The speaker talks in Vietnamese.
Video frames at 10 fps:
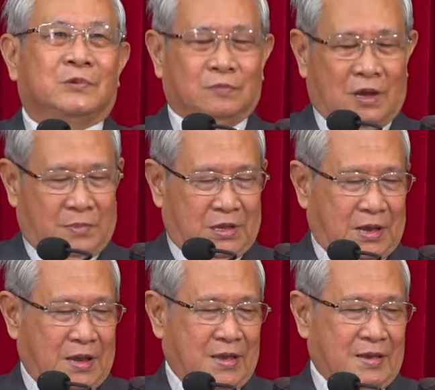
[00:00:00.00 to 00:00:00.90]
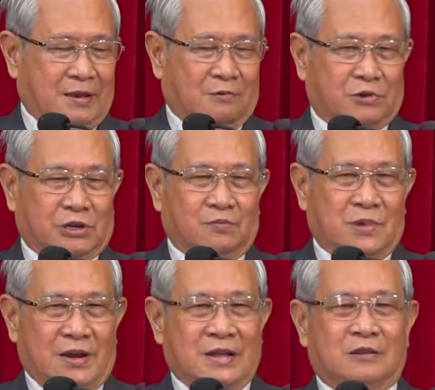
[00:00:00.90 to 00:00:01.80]
Chúng ta mới thấy cái cuộc
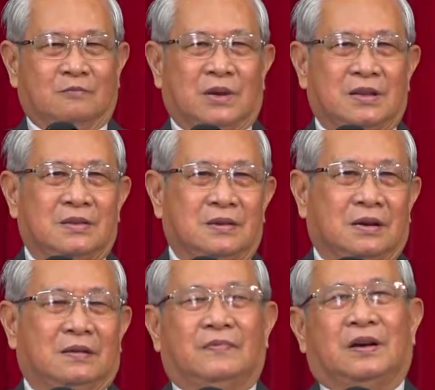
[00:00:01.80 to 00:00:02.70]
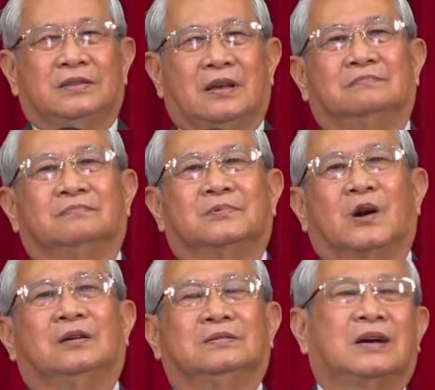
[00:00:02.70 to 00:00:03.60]
sống gia đình chúng ta giữa vợ chồng
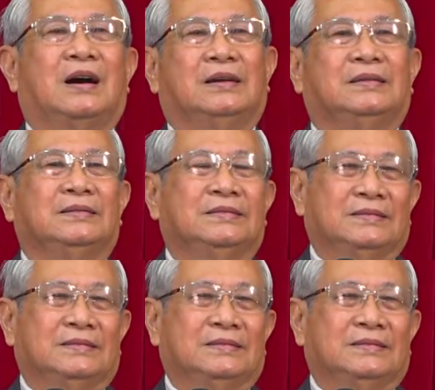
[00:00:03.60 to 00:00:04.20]
con cái,